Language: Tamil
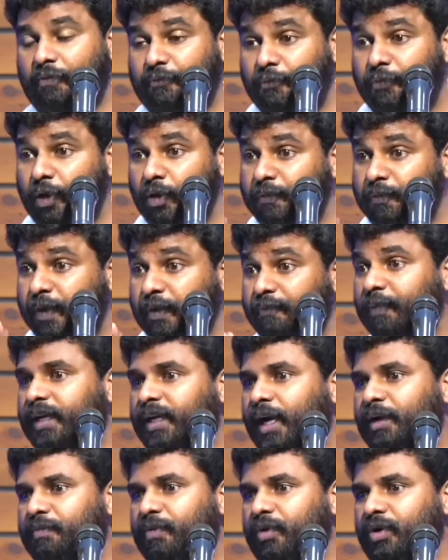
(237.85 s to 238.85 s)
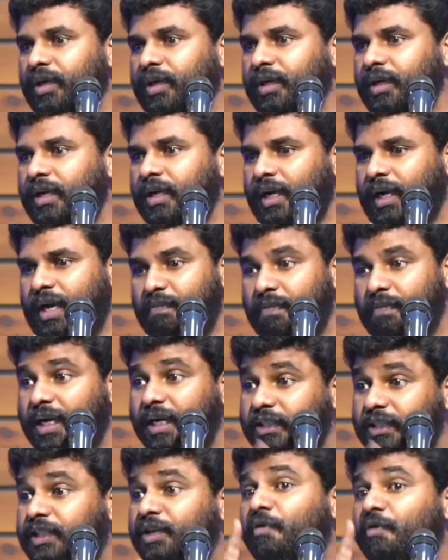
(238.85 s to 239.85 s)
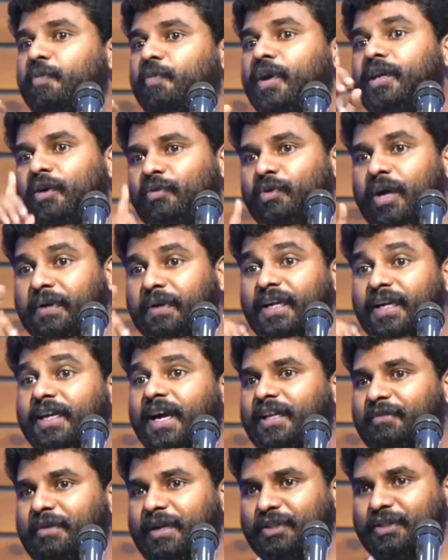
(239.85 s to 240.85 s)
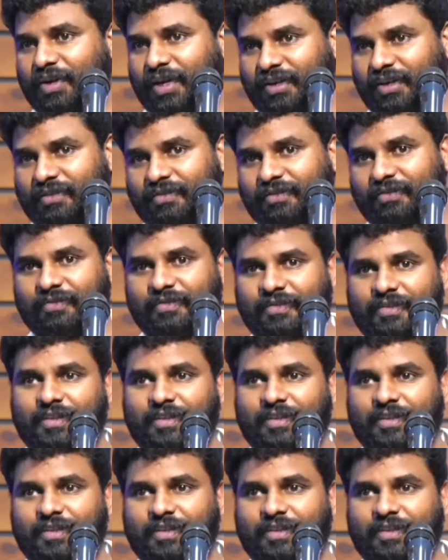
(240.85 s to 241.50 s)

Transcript: அவ்வளோ அவ்வளவு பொண்ணு நம்ம கிறிஸ்தவ பிள்ளைங்க கூட அப்படி இருக்காது அப்படின்னு சொன்னான்